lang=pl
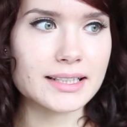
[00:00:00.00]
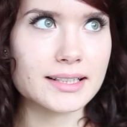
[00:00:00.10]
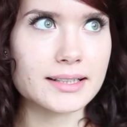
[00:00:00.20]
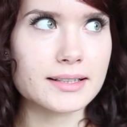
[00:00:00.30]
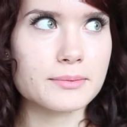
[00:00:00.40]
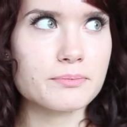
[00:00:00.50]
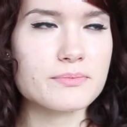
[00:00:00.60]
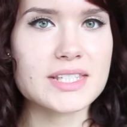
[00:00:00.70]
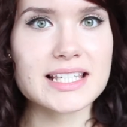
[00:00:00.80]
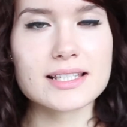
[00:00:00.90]
y,
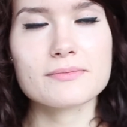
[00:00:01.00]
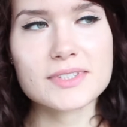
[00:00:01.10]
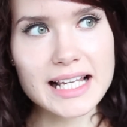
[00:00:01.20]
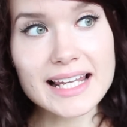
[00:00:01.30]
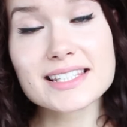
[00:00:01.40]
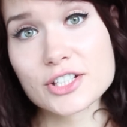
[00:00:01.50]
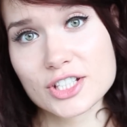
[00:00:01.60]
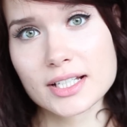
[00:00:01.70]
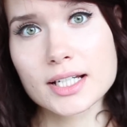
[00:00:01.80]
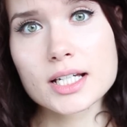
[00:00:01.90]
za, zaleca
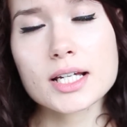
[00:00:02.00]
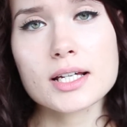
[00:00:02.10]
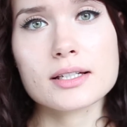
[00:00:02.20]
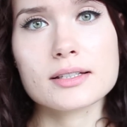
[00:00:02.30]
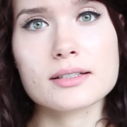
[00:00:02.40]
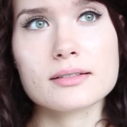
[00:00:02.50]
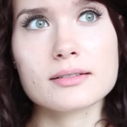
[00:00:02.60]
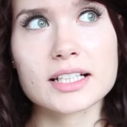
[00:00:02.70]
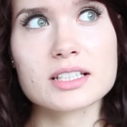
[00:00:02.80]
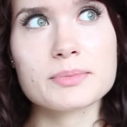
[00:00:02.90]
się
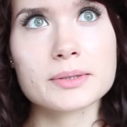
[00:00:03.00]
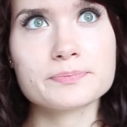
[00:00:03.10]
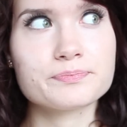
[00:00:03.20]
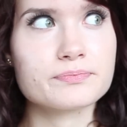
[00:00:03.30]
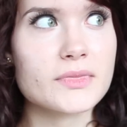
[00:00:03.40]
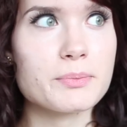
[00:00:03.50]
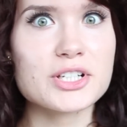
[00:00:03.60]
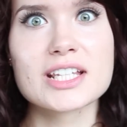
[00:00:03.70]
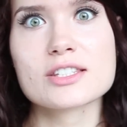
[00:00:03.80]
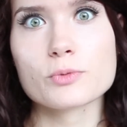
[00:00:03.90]
y, jak gdyby
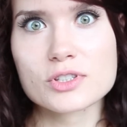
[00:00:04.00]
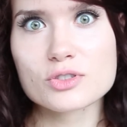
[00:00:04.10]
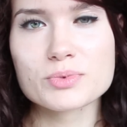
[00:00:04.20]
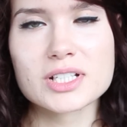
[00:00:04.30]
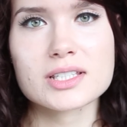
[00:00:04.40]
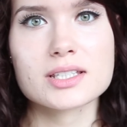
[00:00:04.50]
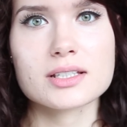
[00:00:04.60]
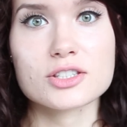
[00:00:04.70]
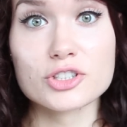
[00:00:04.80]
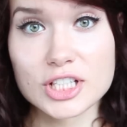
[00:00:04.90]
być na słońcu przez,
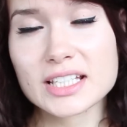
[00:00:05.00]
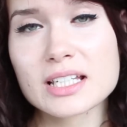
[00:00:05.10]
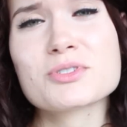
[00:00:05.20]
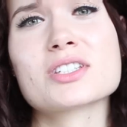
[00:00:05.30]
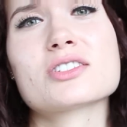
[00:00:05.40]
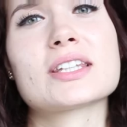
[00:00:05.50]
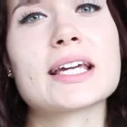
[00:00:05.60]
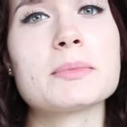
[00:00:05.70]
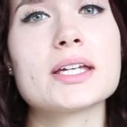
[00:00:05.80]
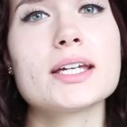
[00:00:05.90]
codziennie przez co
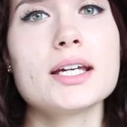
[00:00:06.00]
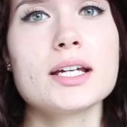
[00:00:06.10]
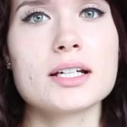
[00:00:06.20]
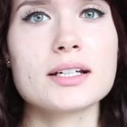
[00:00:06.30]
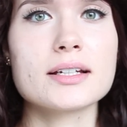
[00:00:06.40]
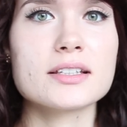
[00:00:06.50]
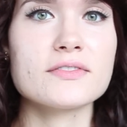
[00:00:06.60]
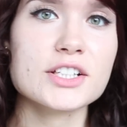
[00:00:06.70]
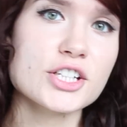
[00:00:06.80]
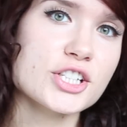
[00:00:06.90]
najmniej
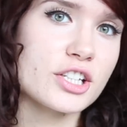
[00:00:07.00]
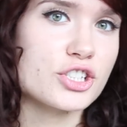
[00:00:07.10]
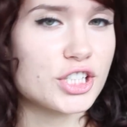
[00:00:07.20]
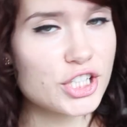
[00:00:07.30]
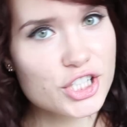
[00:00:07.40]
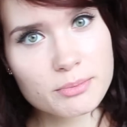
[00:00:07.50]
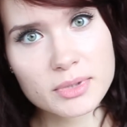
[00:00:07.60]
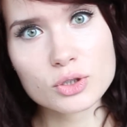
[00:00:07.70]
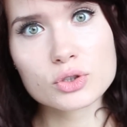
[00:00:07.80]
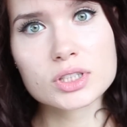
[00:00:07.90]
20-30 e,
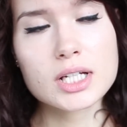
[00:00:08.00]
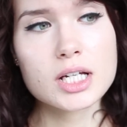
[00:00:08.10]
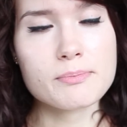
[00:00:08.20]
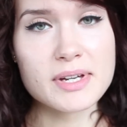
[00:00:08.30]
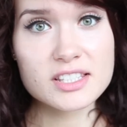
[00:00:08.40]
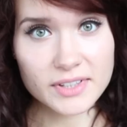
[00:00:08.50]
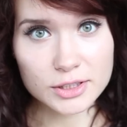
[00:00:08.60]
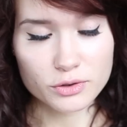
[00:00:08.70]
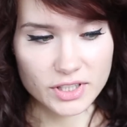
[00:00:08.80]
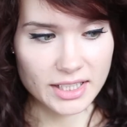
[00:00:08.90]
minut bez
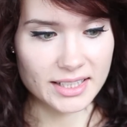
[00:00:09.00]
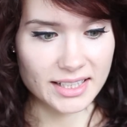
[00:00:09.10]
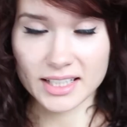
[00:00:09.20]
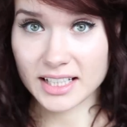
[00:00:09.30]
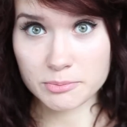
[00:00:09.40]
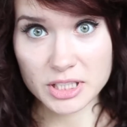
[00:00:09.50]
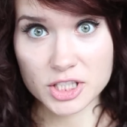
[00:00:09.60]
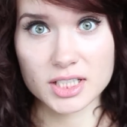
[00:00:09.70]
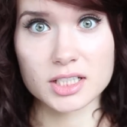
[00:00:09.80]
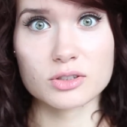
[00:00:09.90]
filtrów żadnych takich
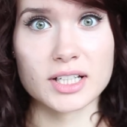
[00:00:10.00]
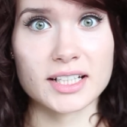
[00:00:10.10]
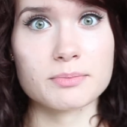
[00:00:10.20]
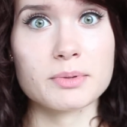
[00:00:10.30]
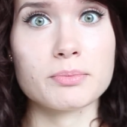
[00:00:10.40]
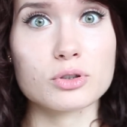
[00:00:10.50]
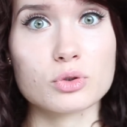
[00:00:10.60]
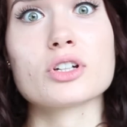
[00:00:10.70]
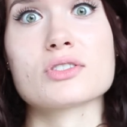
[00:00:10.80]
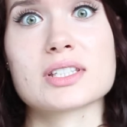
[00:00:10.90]
chemicznych, które jak gdyby
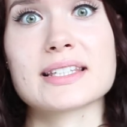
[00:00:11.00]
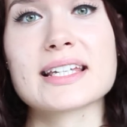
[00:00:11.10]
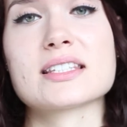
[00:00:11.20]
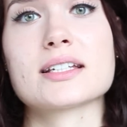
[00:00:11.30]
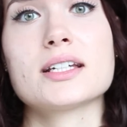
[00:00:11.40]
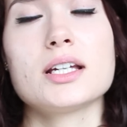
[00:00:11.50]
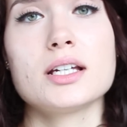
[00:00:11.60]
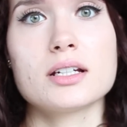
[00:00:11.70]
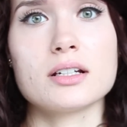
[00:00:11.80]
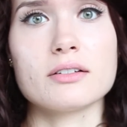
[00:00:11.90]
blokują syntezę
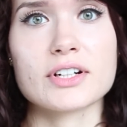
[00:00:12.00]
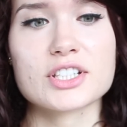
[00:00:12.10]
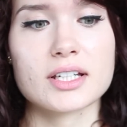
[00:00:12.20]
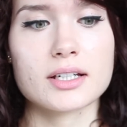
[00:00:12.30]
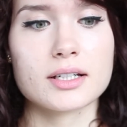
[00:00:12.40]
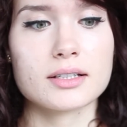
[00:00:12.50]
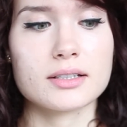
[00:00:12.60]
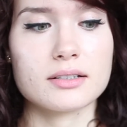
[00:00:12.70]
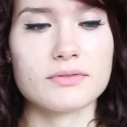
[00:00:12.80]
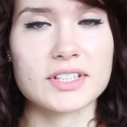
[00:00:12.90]
e, właśnie
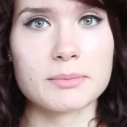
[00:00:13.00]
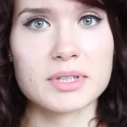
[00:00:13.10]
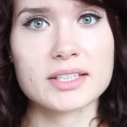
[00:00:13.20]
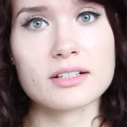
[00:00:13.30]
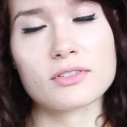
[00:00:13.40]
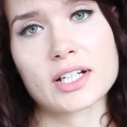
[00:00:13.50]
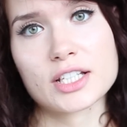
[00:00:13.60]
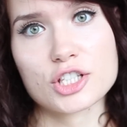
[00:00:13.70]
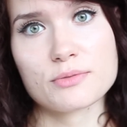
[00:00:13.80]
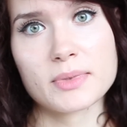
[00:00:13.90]
e, witaminy D w
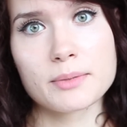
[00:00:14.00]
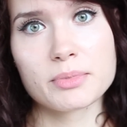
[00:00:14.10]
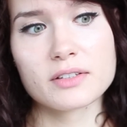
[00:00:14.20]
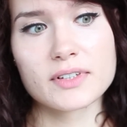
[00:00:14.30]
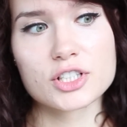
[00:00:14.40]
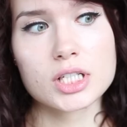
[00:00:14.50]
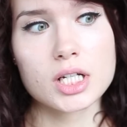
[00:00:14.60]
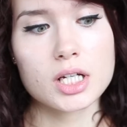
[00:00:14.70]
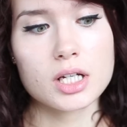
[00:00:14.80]
organizmie, ponieważ